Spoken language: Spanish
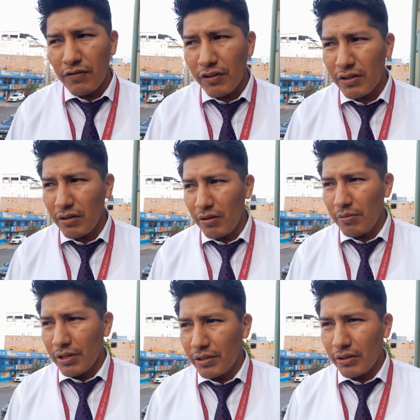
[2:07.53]

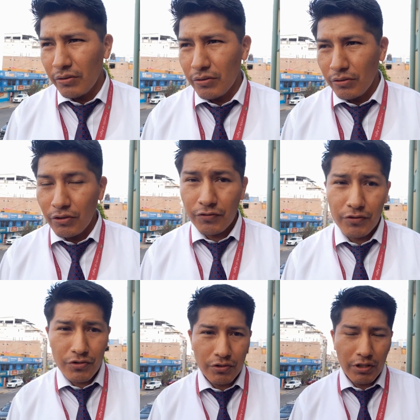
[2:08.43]
efectivamente. Los
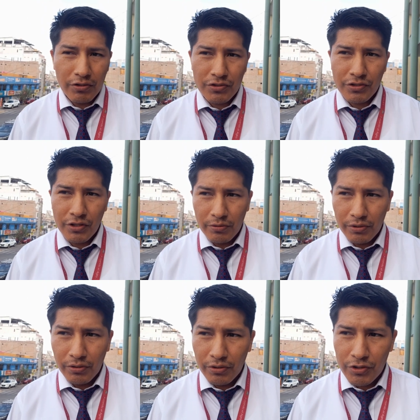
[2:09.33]
funcionarios y
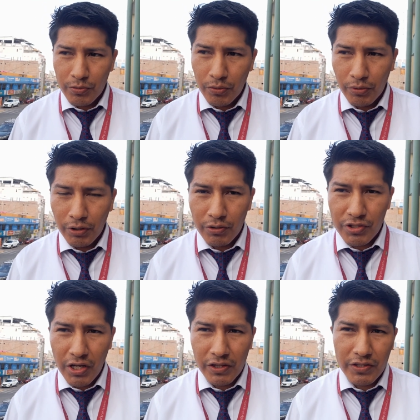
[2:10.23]
servidores
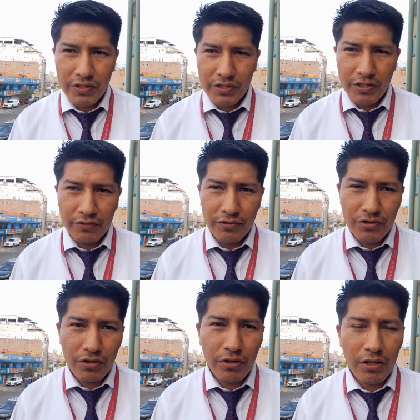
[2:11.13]
públicos, antes de ser
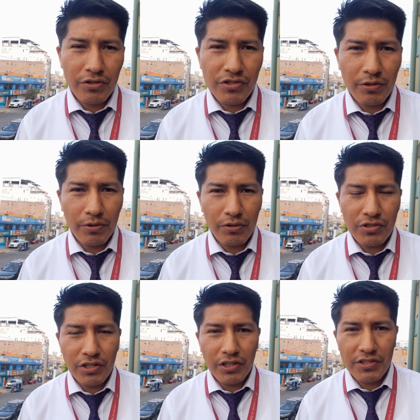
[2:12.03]
funcionarios
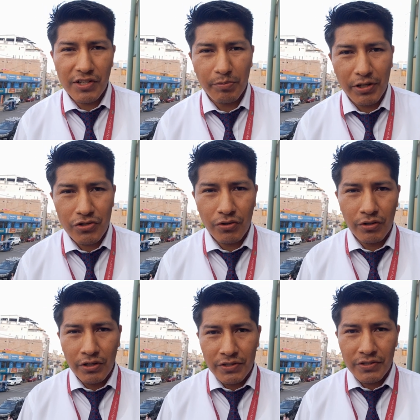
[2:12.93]
servidores, tienen que ser
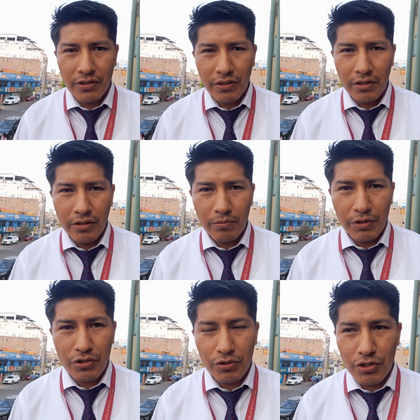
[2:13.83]
personas, mm.
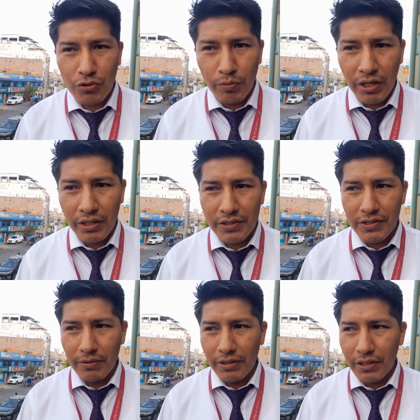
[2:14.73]
personas humanas,
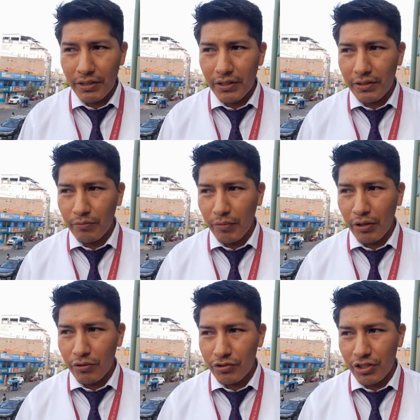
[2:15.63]
deben tener un
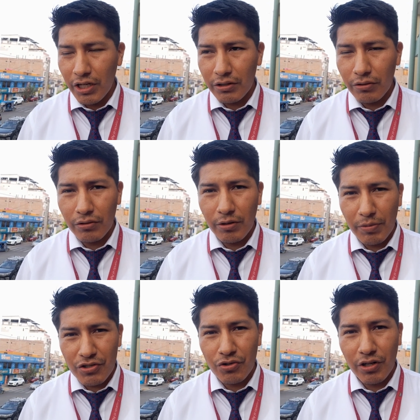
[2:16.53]
mejor trato de
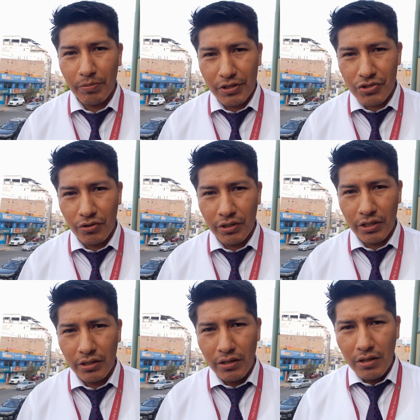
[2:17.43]
persona a persona